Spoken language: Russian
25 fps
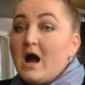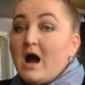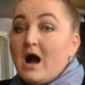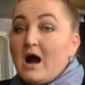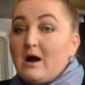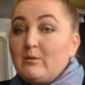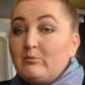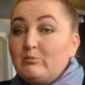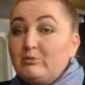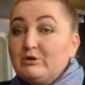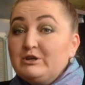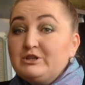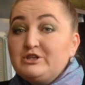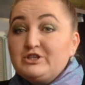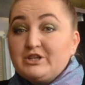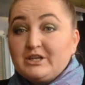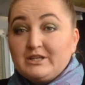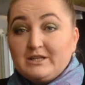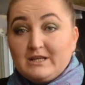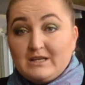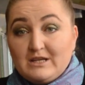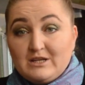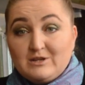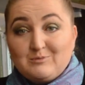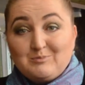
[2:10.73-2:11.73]
обычай
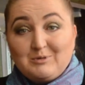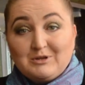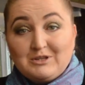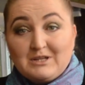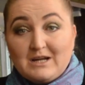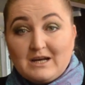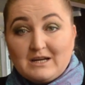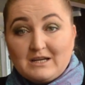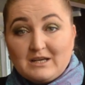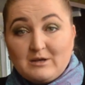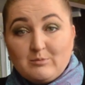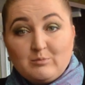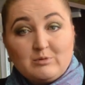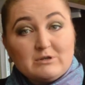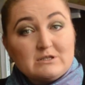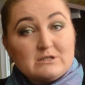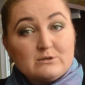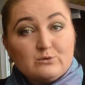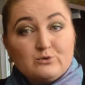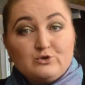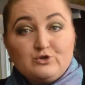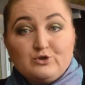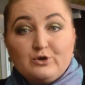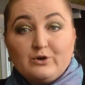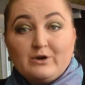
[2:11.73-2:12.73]
дарить подарки по
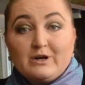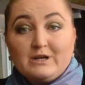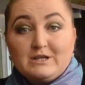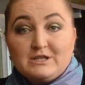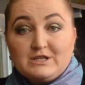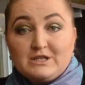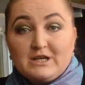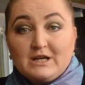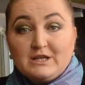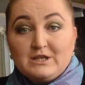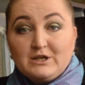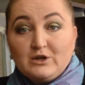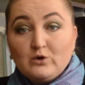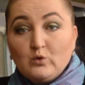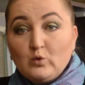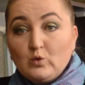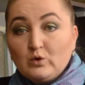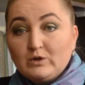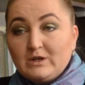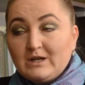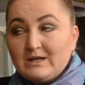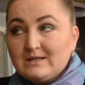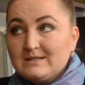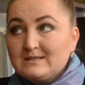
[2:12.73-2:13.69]
случаю окончания года